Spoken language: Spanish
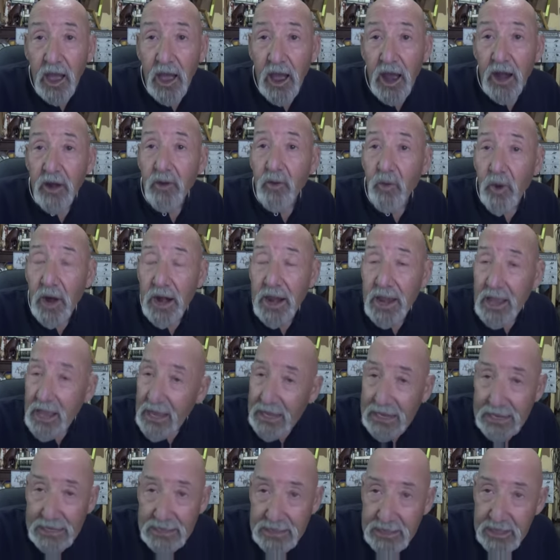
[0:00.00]
al cual le
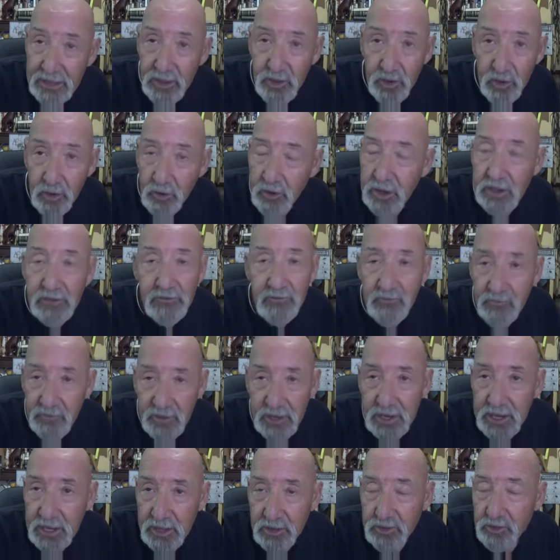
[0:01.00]
agradezco
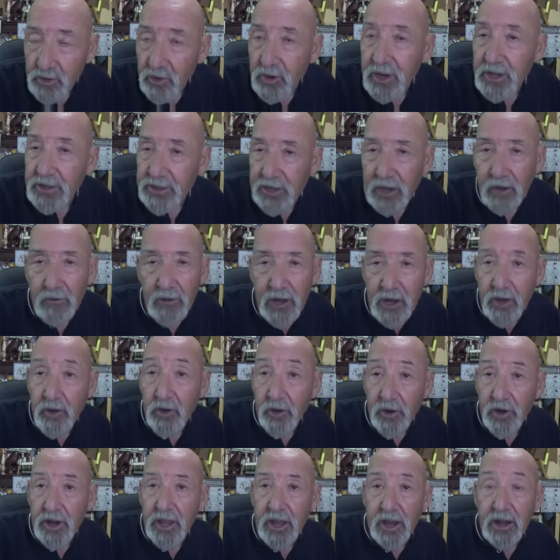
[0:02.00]
infinito el
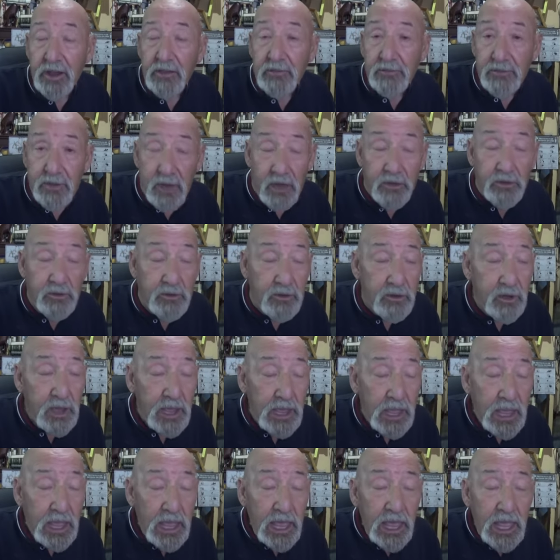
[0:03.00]
trabajo realizado
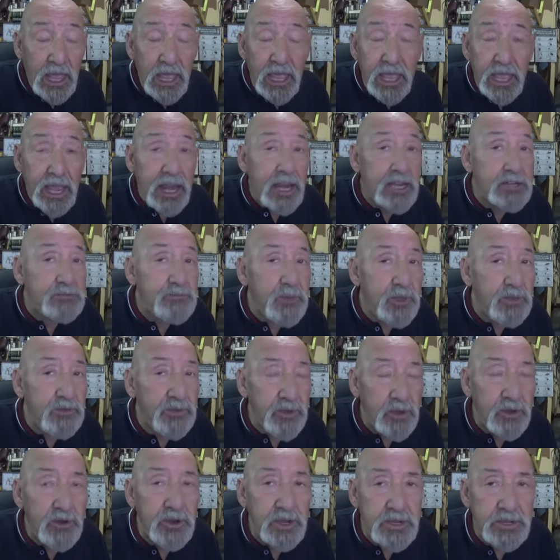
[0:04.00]
y las
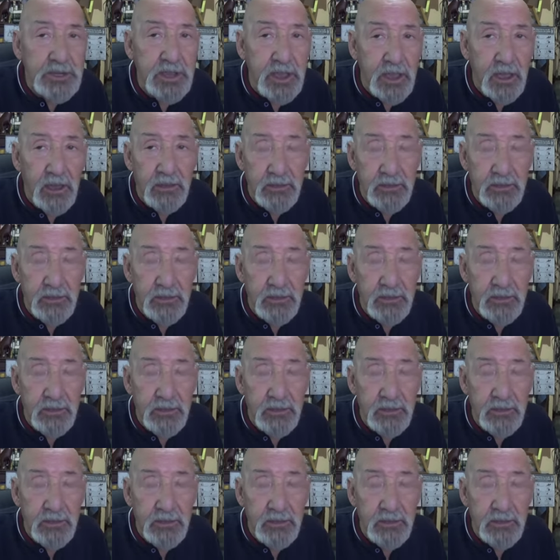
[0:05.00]
menciones que